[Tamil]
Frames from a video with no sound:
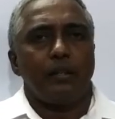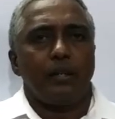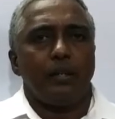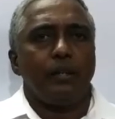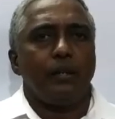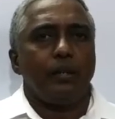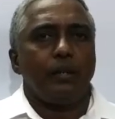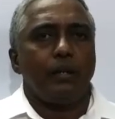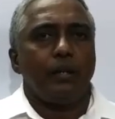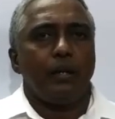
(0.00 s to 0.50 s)

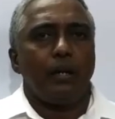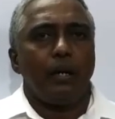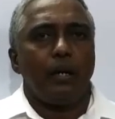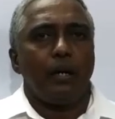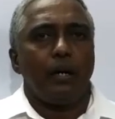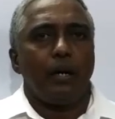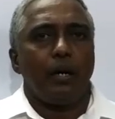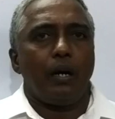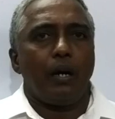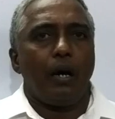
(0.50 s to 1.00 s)

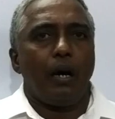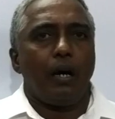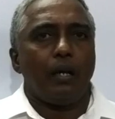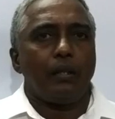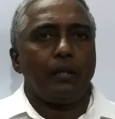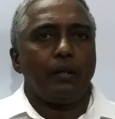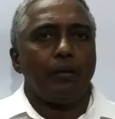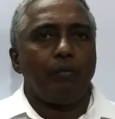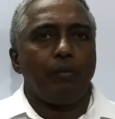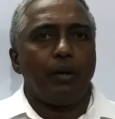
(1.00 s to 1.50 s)
அதனால்தான்
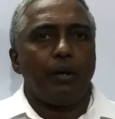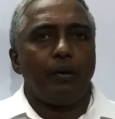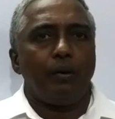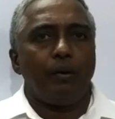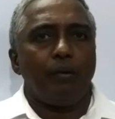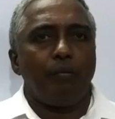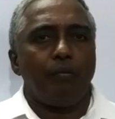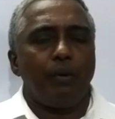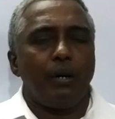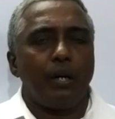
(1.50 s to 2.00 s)
அந்த
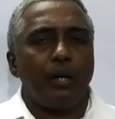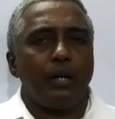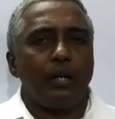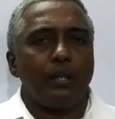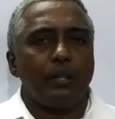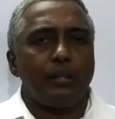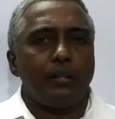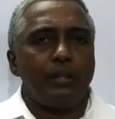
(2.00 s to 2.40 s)
வாகனத்தை